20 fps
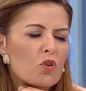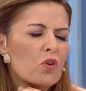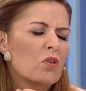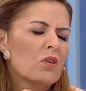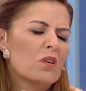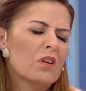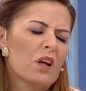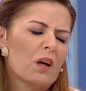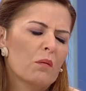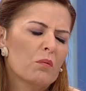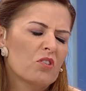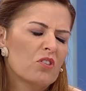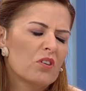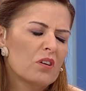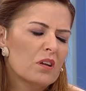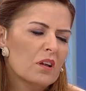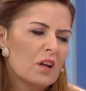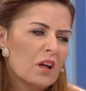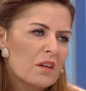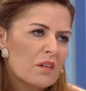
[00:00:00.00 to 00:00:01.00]
Çok güzel bir
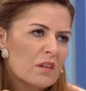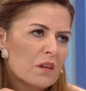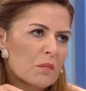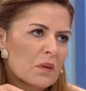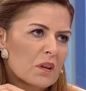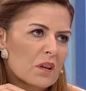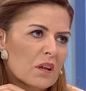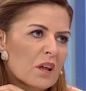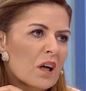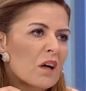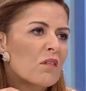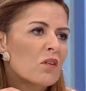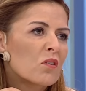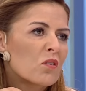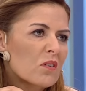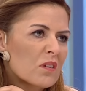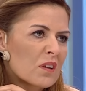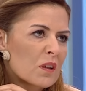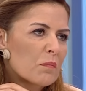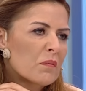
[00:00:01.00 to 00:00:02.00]
şiir yazdı bana.
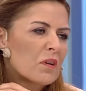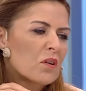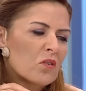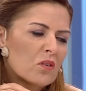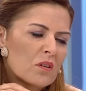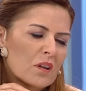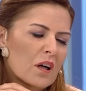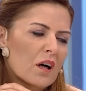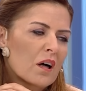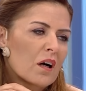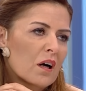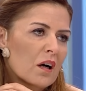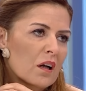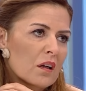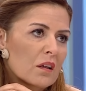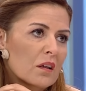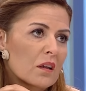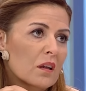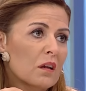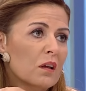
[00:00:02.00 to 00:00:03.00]
Kavanoz dipli dünya
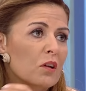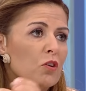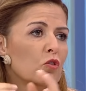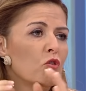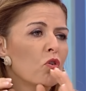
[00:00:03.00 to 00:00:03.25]
hali diye.